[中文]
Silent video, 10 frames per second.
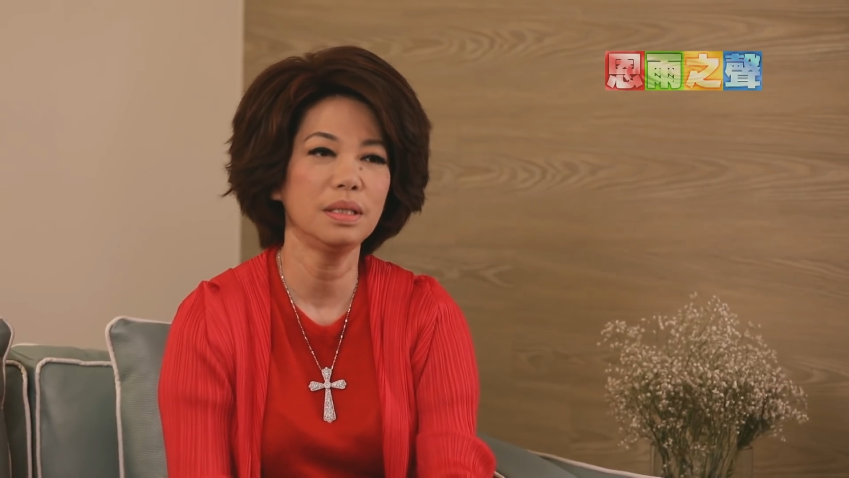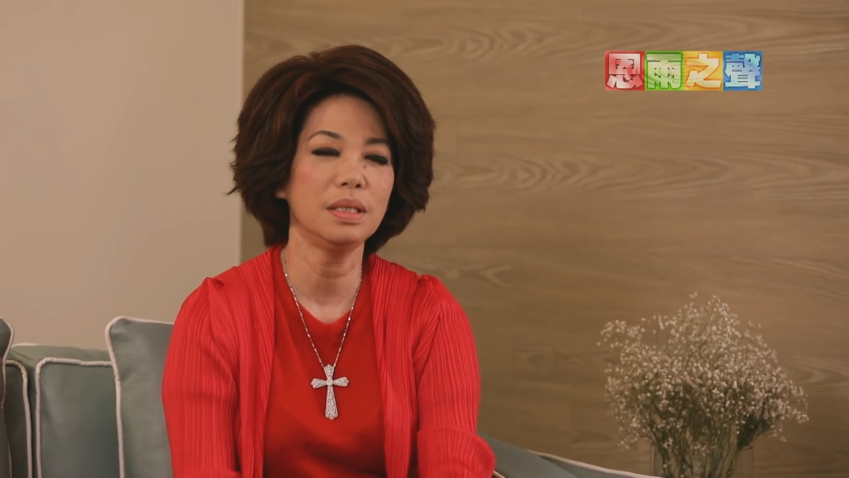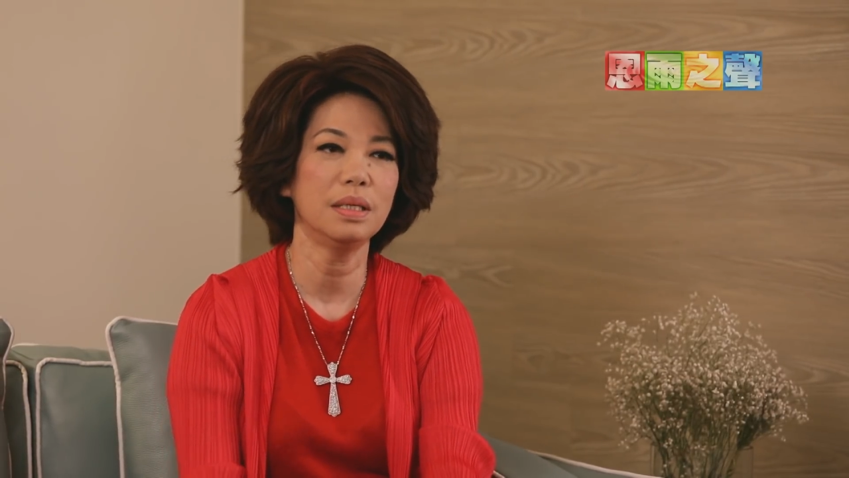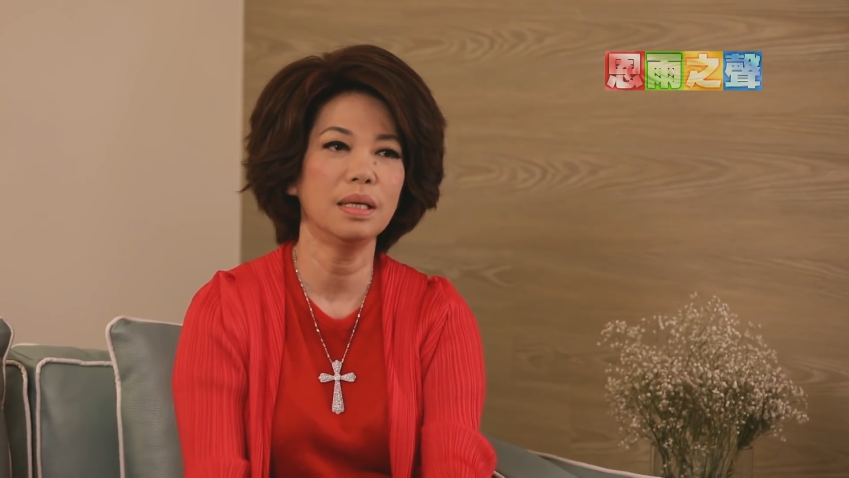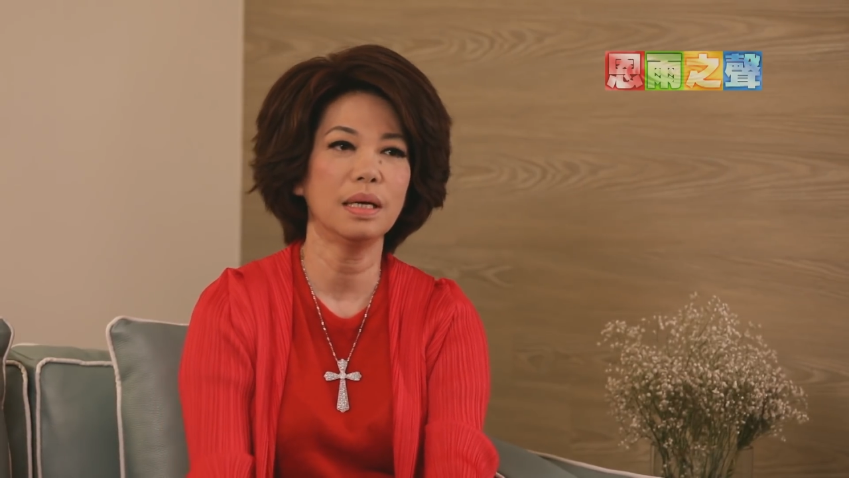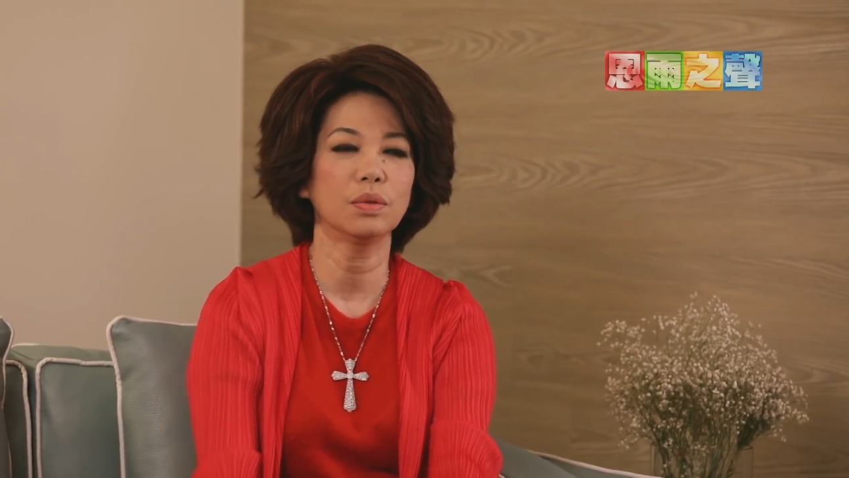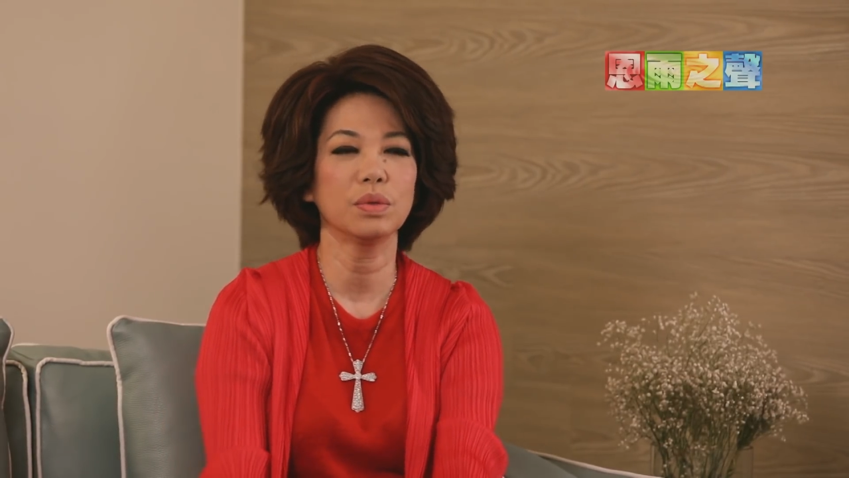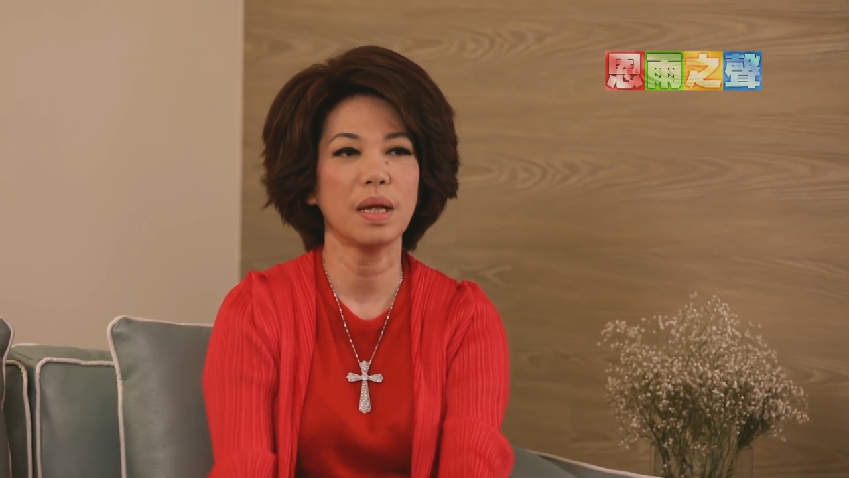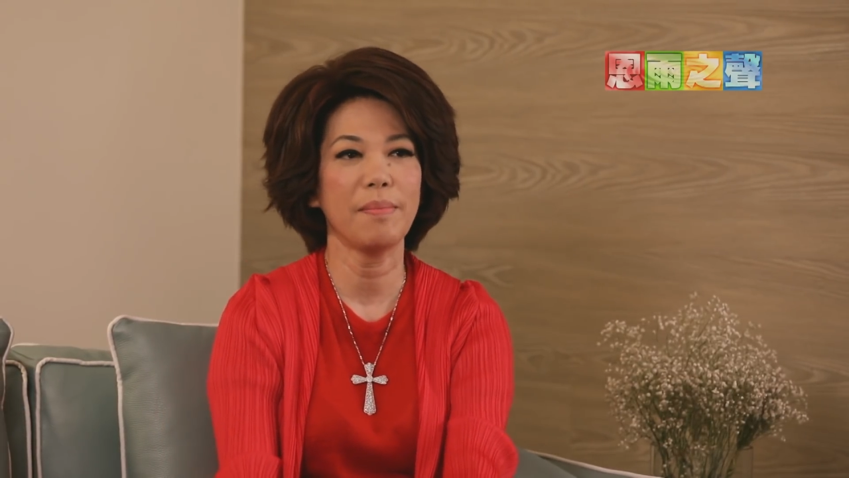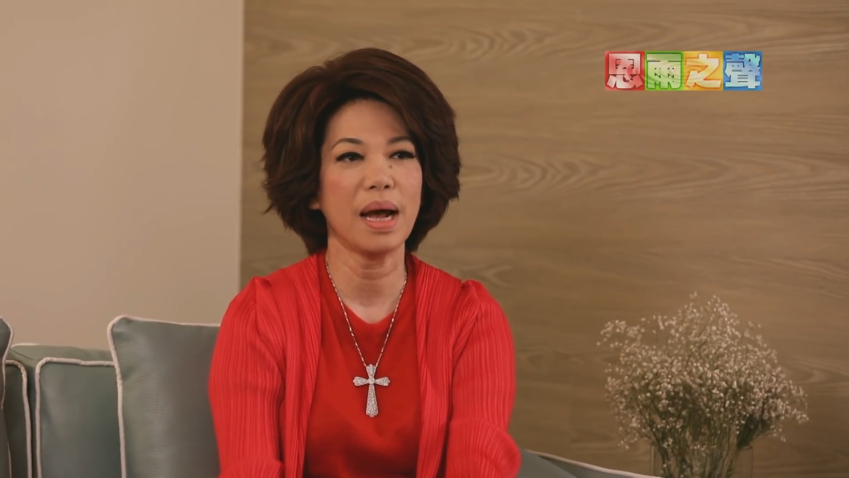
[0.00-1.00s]
艺人啊都
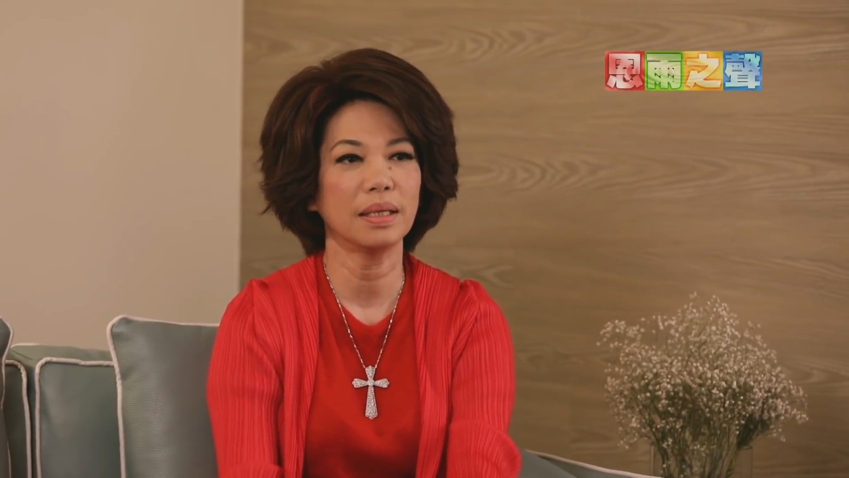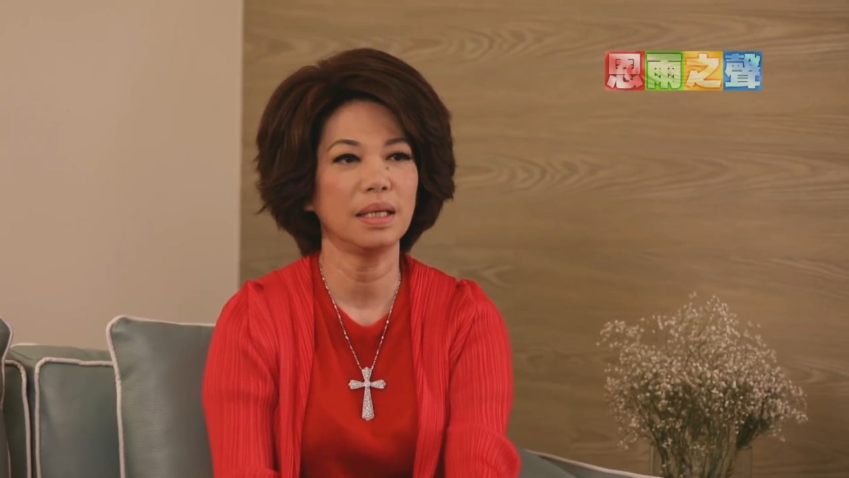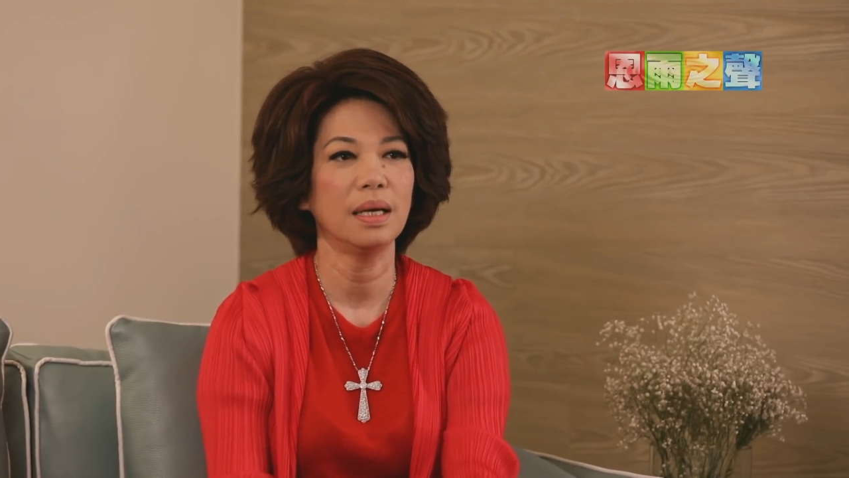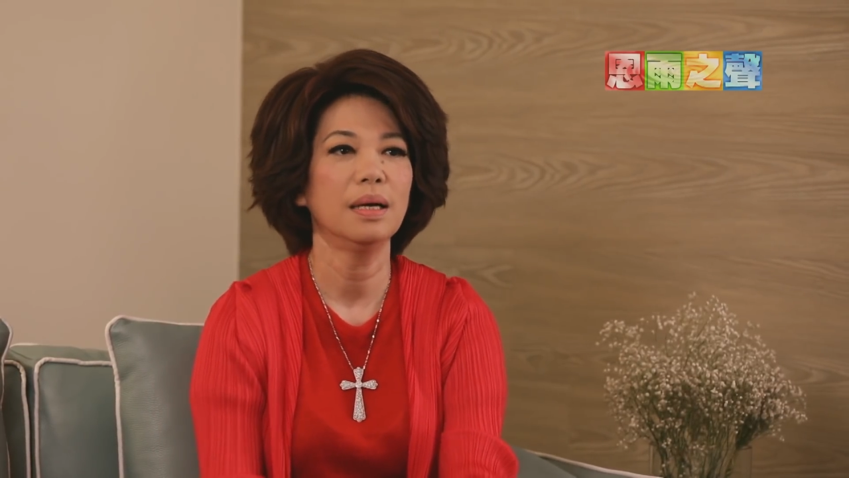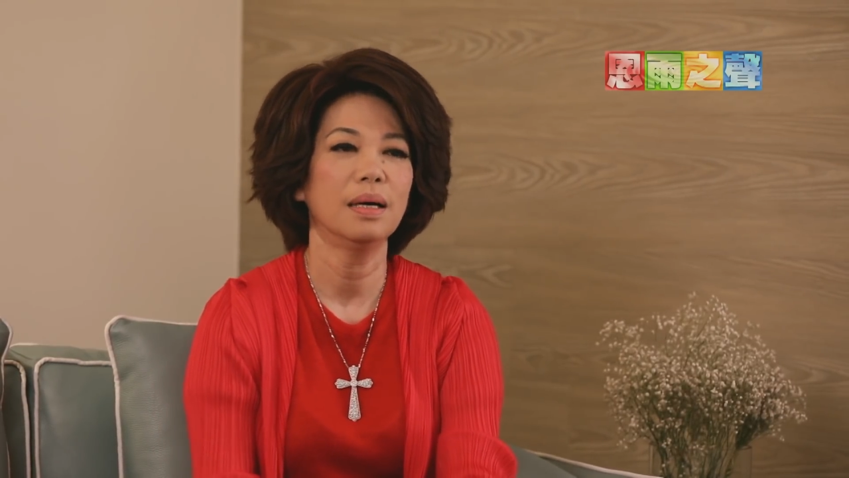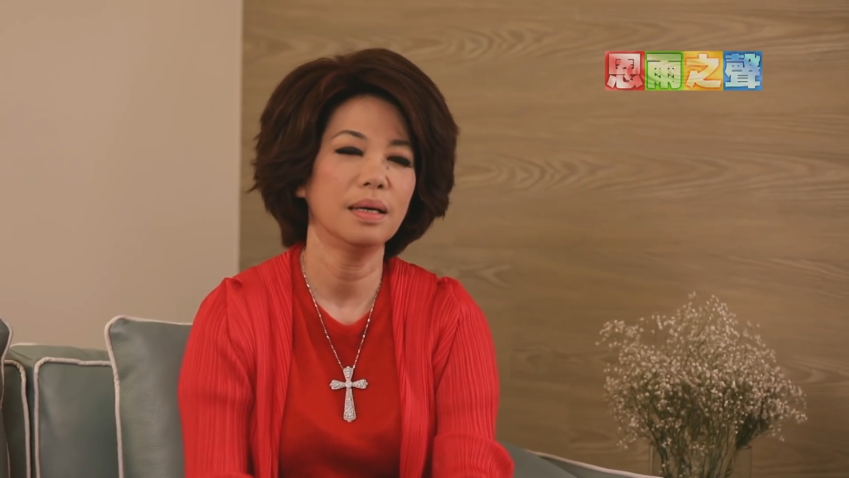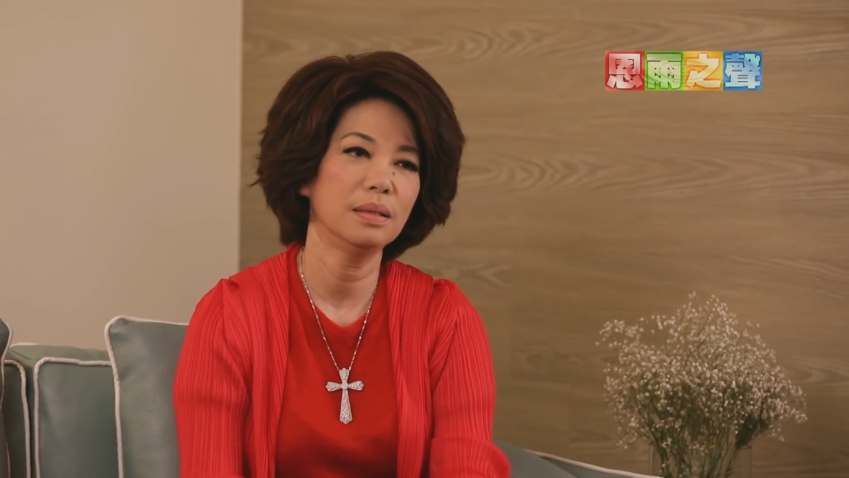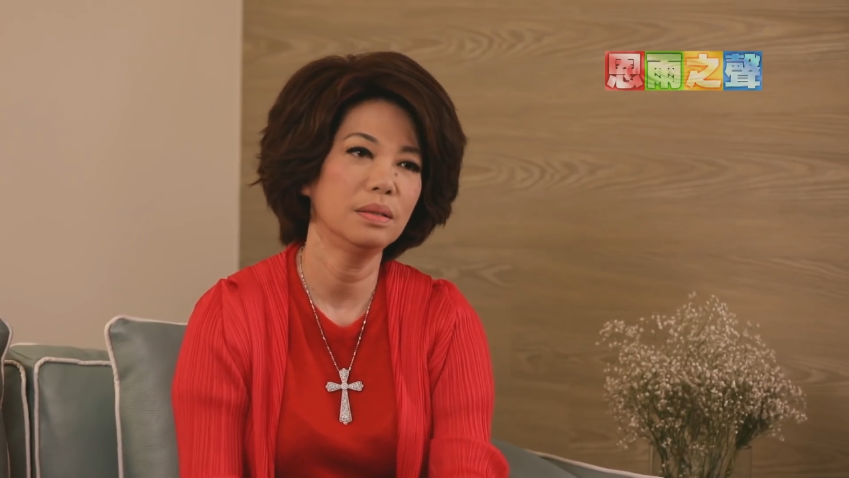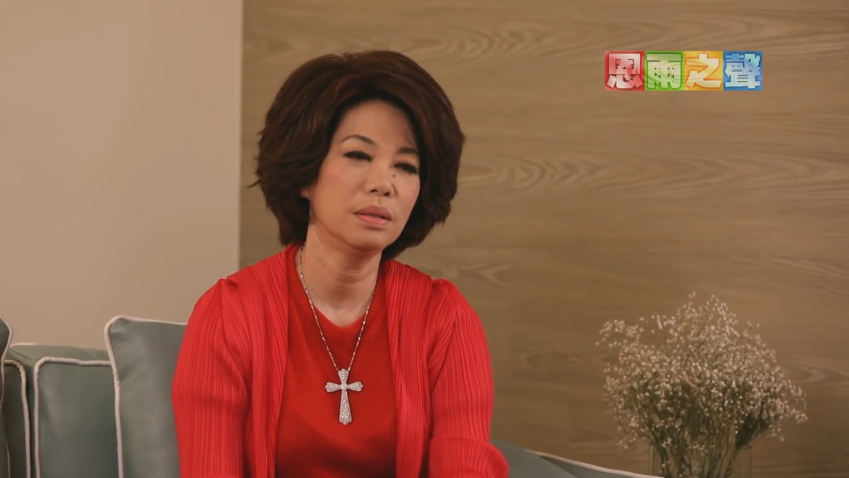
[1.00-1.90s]
在骂你啊，